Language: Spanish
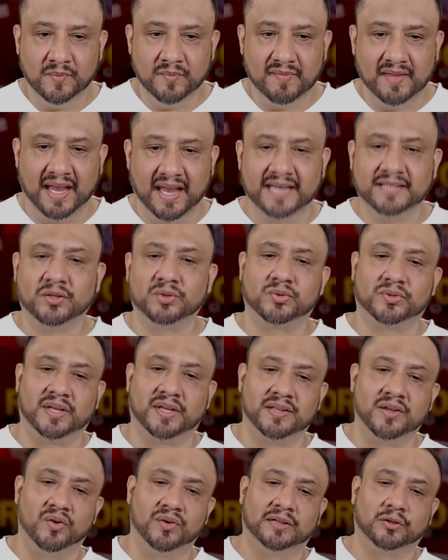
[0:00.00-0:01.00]
Eso
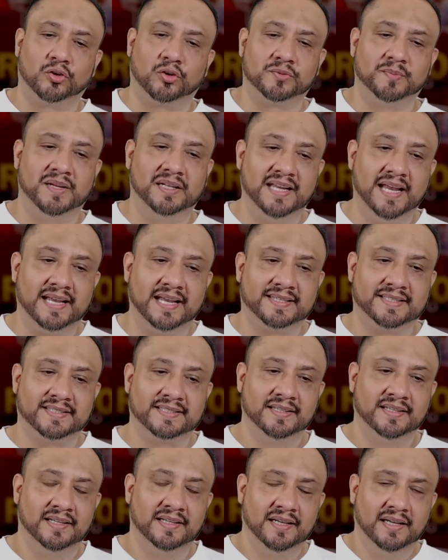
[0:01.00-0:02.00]
sucedió en el
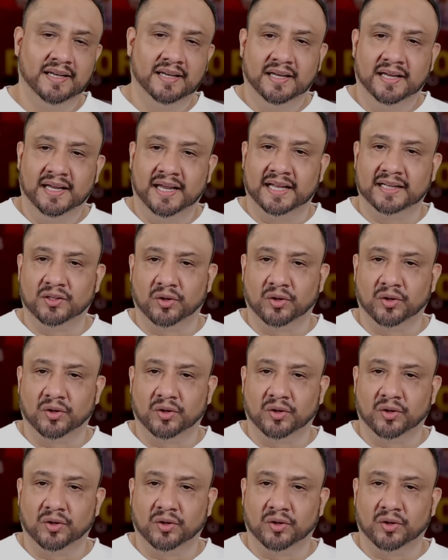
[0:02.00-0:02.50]
2010, en